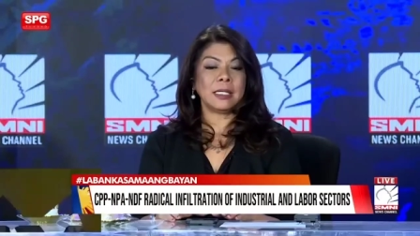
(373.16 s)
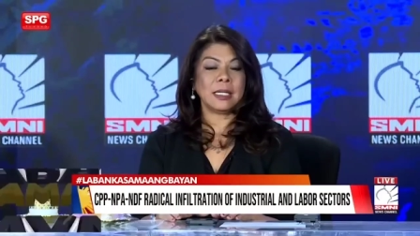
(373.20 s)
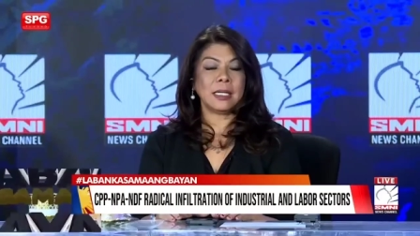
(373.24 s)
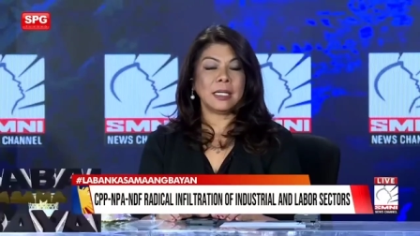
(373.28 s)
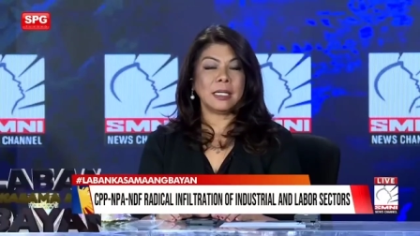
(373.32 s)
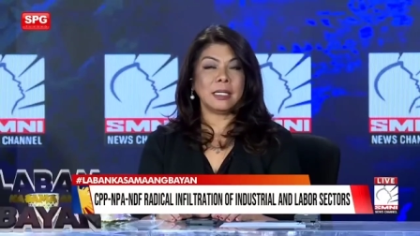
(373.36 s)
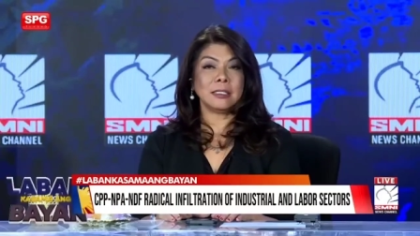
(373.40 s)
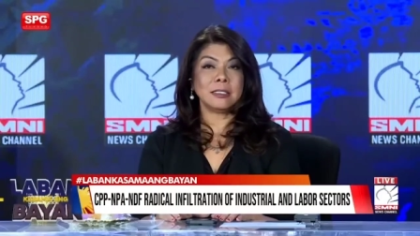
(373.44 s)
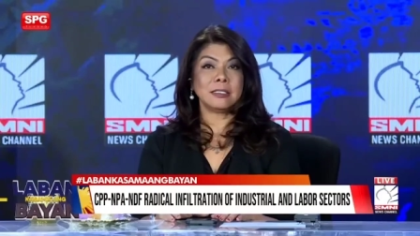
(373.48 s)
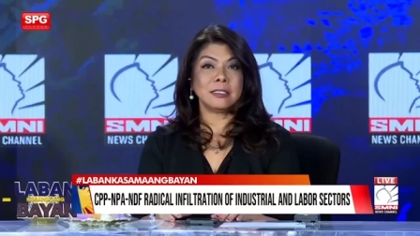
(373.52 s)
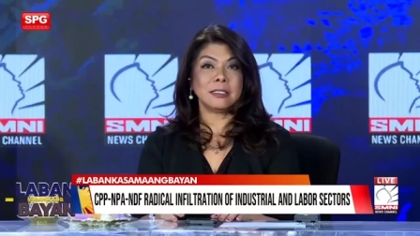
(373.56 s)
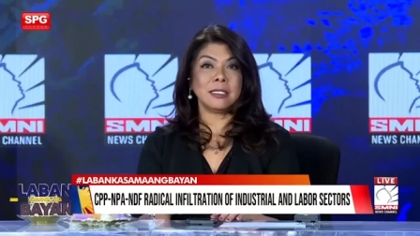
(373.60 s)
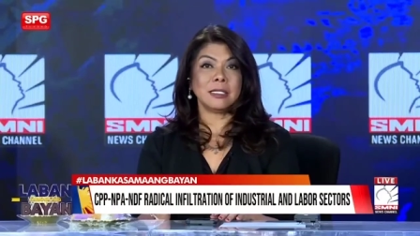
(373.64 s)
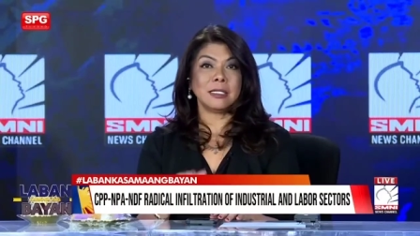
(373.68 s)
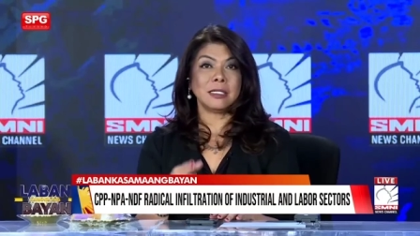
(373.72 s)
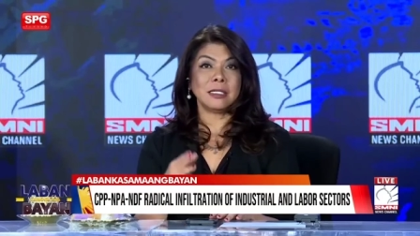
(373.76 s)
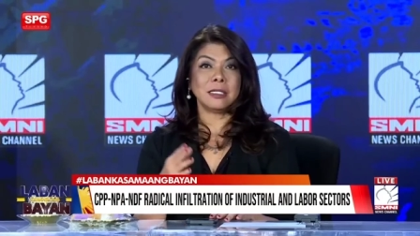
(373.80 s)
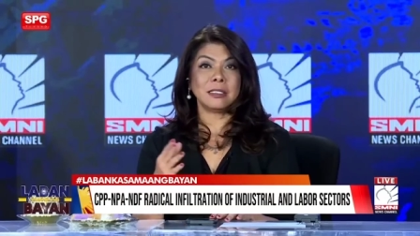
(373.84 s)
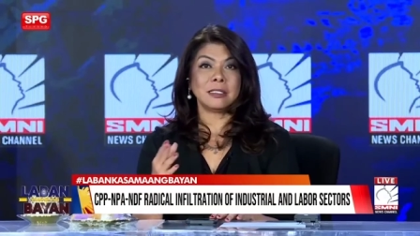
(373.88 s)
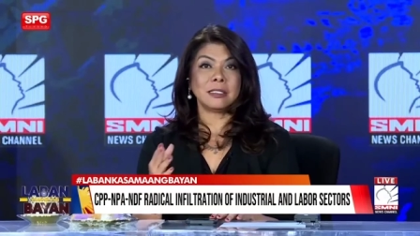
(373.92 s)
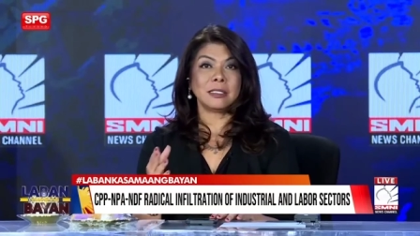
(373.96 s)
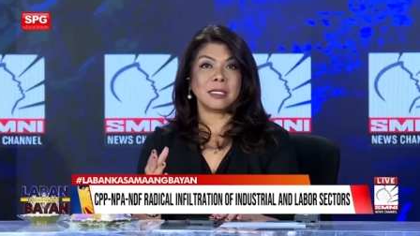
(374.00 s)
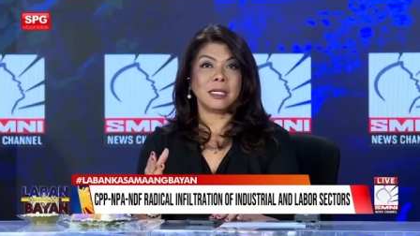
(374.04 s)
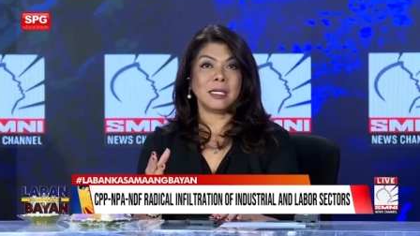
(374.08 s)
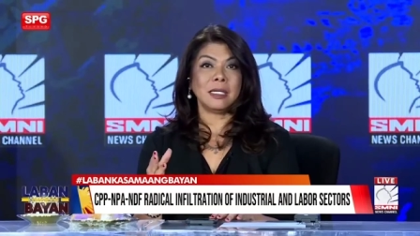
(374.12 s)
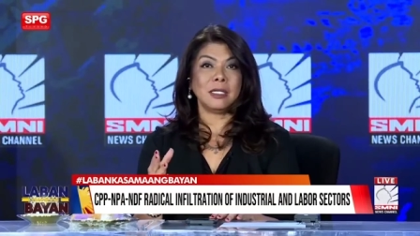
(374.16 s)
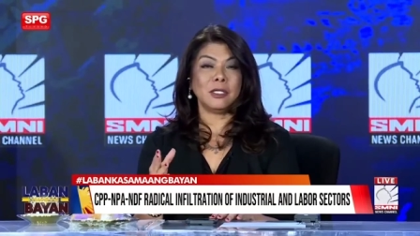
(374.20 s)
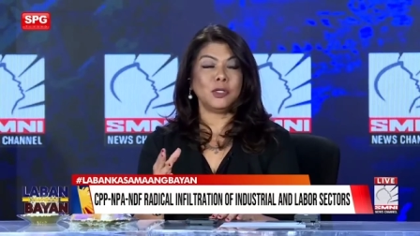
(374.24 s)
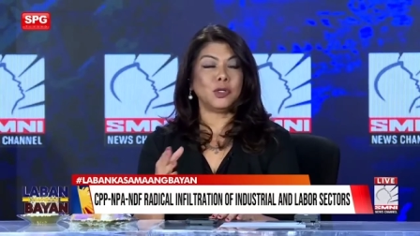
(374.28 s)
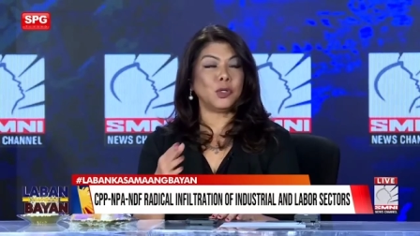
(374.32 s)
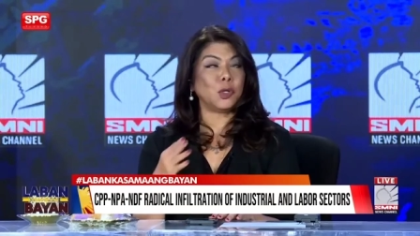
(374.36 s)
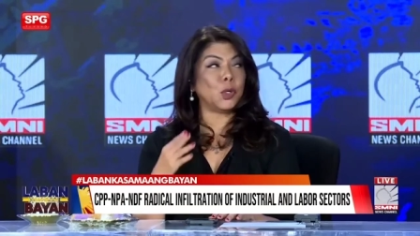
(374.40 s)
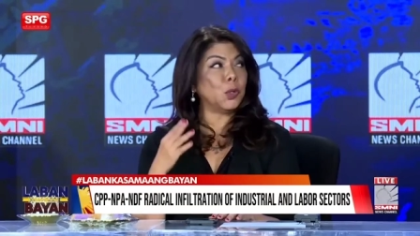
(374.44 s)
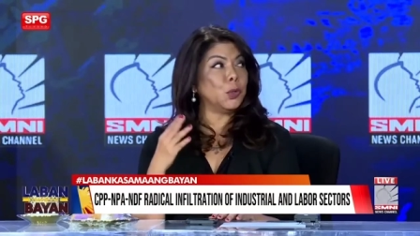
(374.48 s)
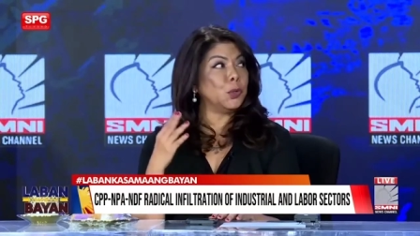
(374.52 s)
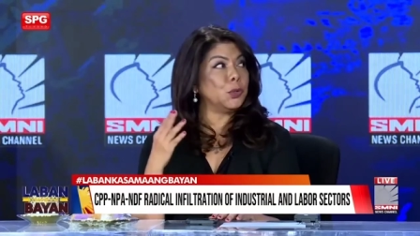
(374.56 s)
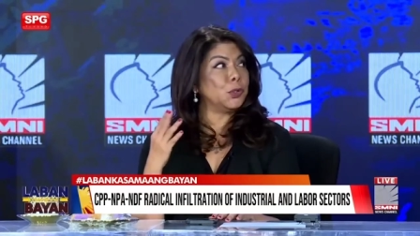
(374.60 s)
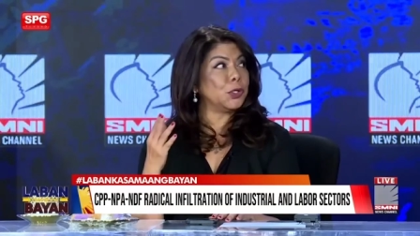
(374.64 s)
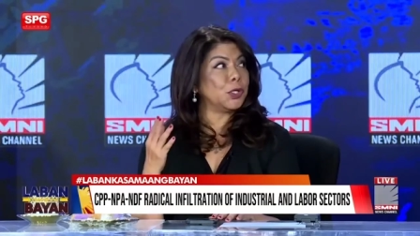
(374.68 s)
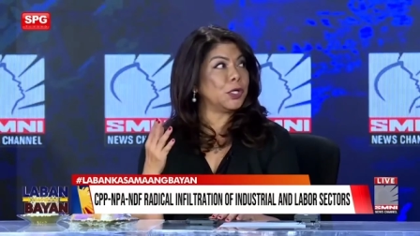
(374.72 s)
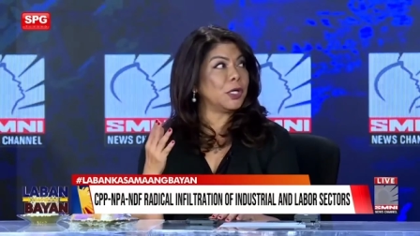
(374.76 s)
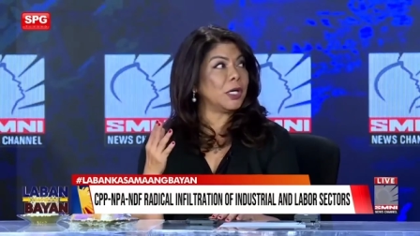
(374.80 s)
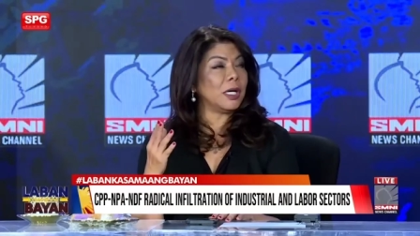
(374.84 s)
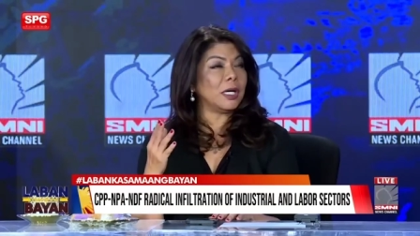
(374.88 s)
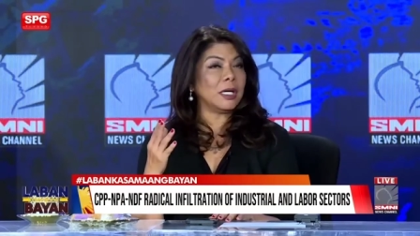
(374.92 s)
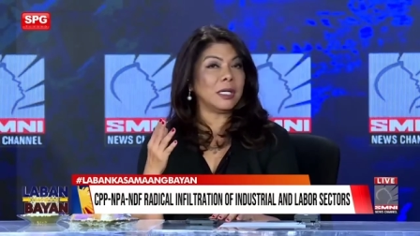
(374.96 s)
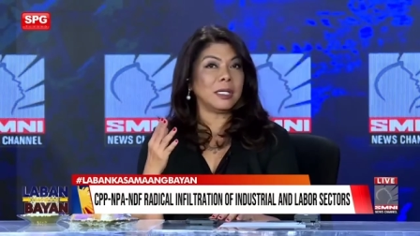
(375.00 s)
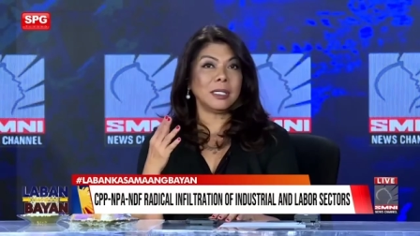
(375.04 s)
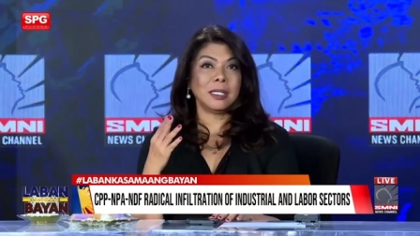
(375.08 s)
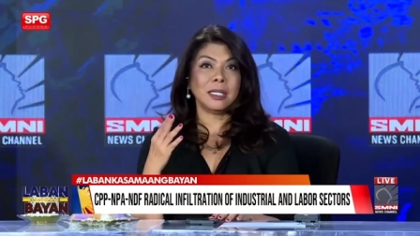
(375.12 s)
kaya ang series ay yung
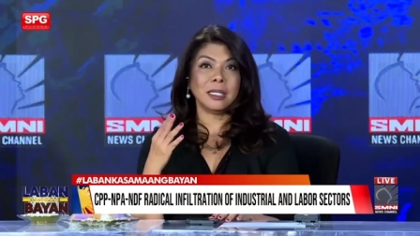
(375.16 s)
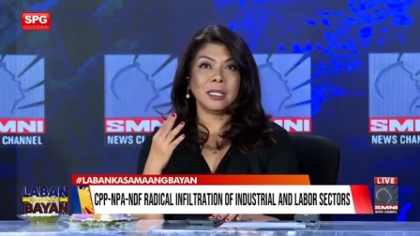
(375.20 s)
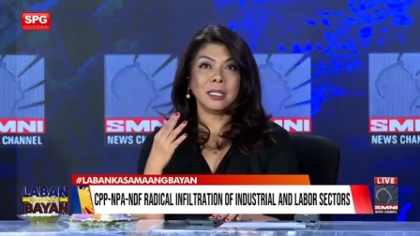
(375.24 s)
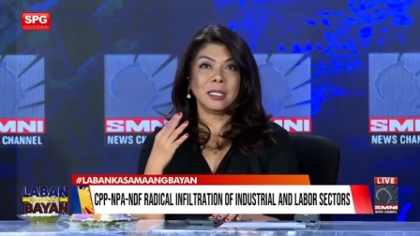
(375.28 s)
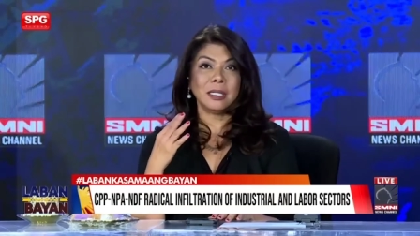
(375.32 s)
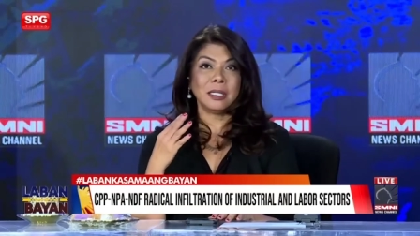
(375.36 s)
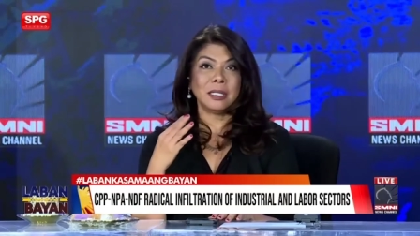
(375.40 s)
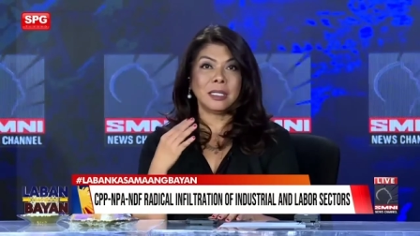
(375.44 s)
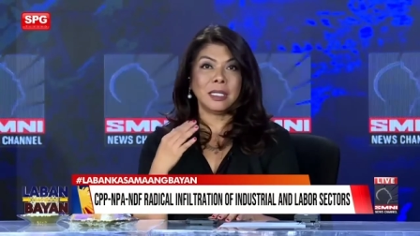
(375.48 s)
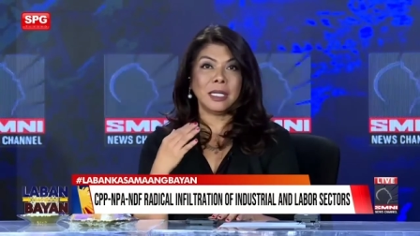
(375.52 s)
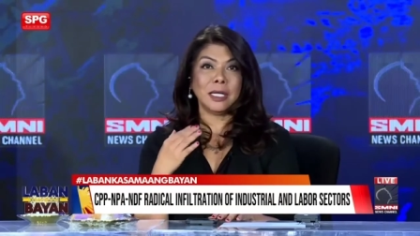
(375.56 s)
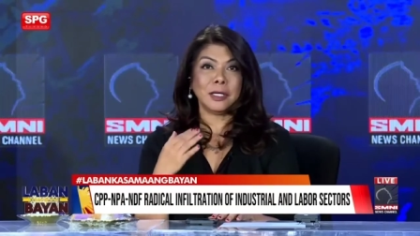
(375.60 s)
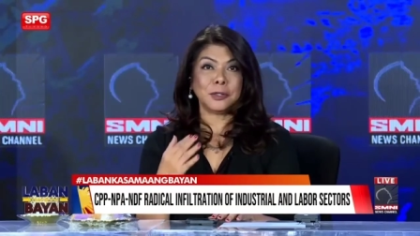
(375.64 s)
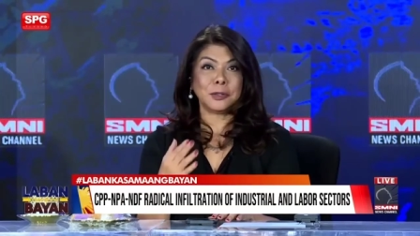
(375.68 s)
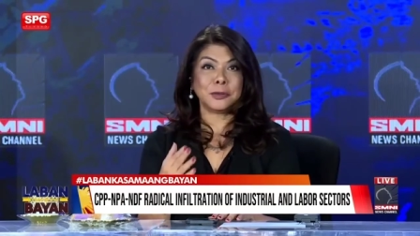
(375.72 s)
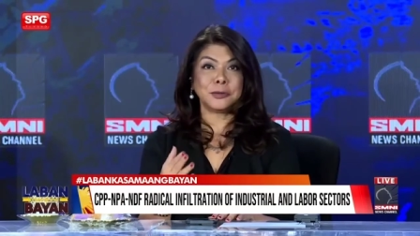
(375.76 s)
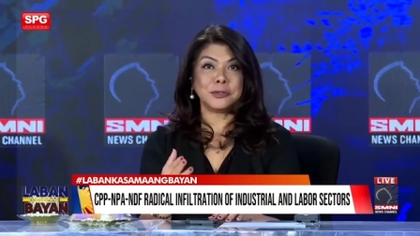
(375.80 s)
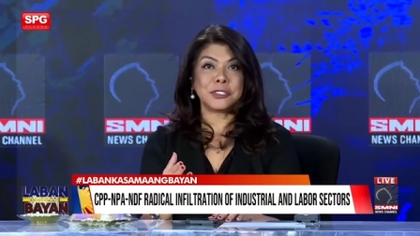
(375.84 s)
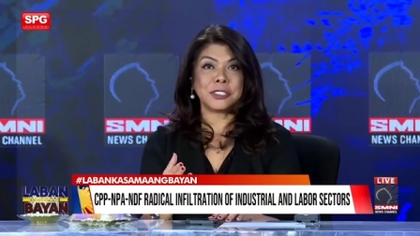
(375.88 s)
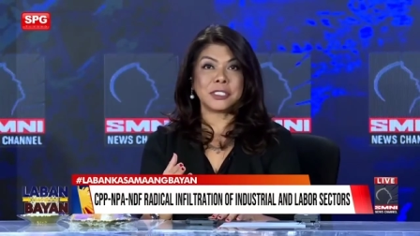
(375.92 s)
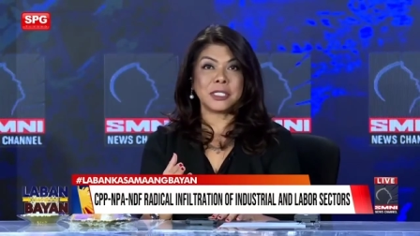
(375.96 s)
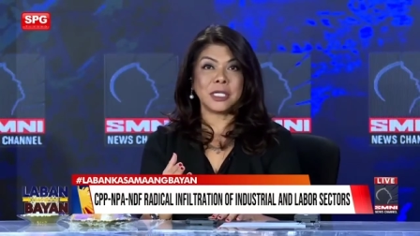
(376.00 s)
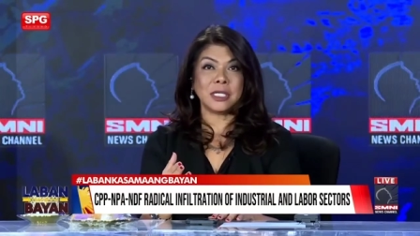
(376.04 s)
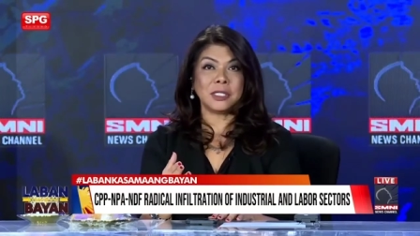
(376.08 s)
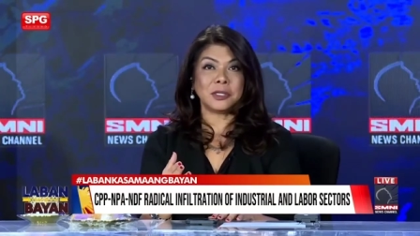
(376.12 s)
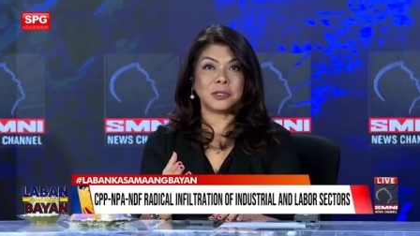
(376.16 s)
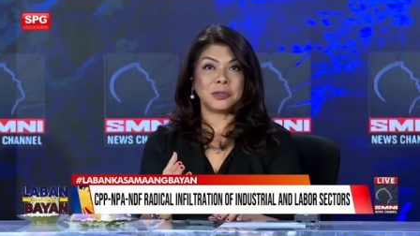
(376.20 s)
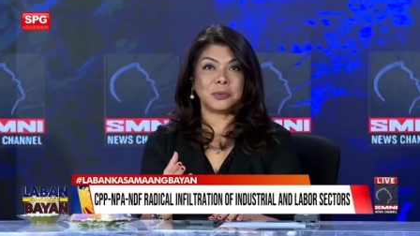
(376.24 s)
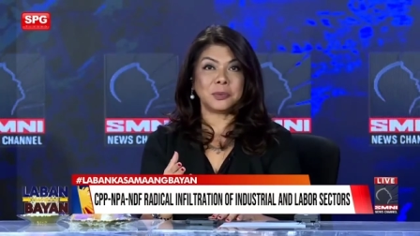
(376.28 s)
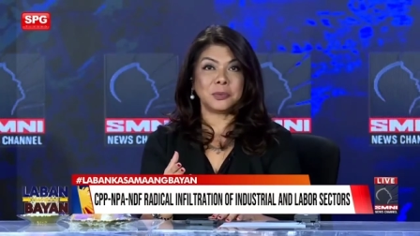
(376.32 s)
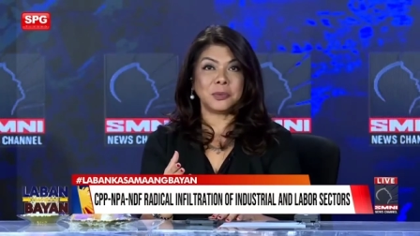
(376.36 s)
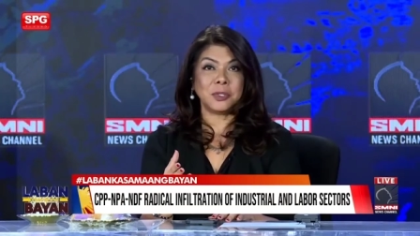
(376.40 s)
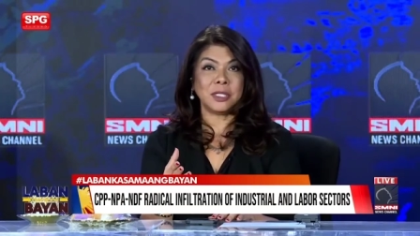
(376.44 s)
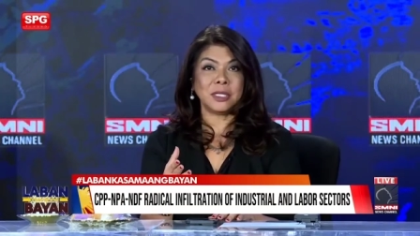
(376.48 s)
owner ang nag-negotiate